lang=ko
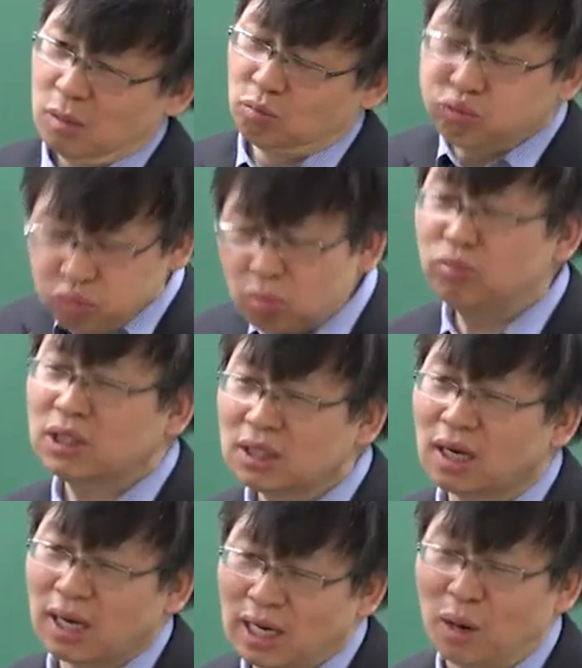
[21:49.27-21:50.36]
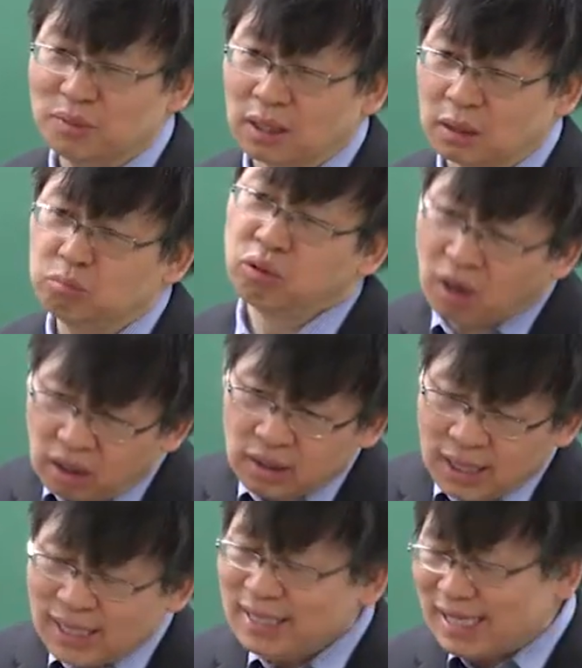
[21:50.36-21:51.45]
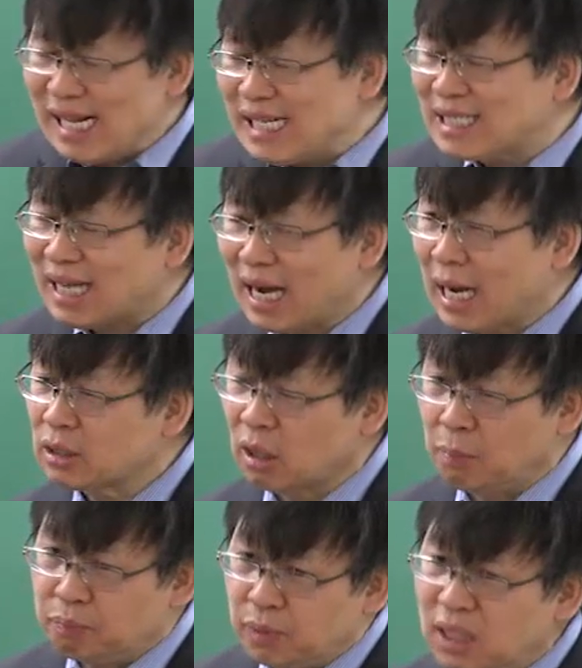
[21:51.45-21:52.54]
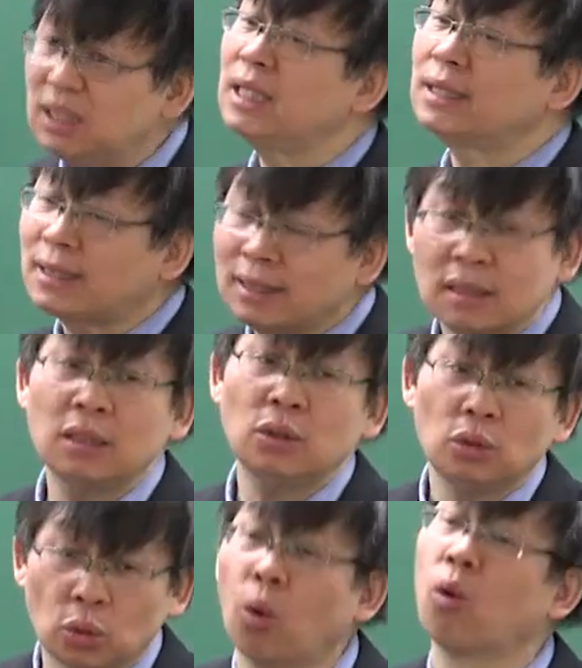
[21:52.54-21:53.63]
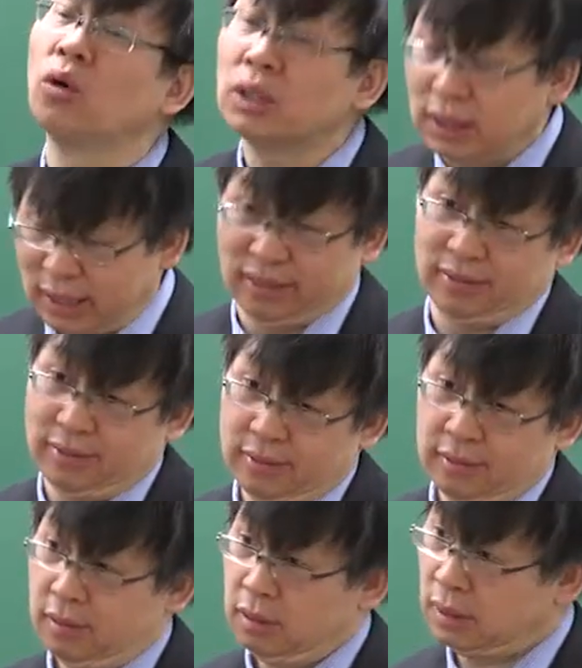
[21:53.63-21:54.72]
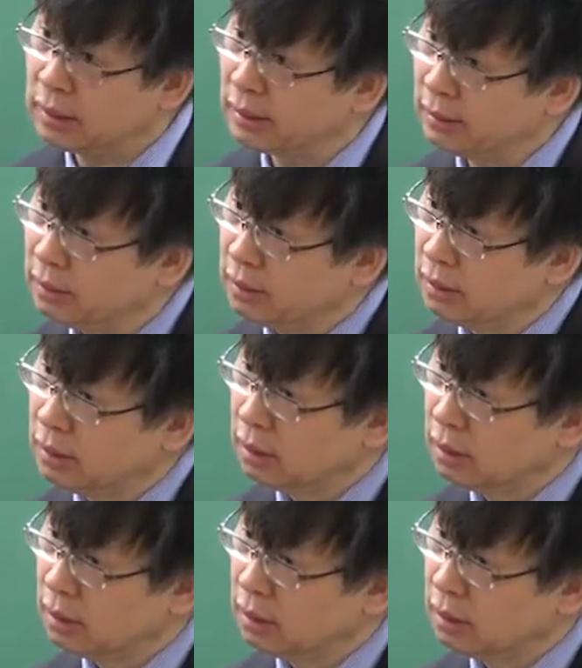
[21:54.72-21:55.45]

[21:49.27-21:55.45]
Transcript: 부궁무진하게 나옵니다. 그 물론 일상에서 흔히 쓰는 용어들이에요. 이해돼요?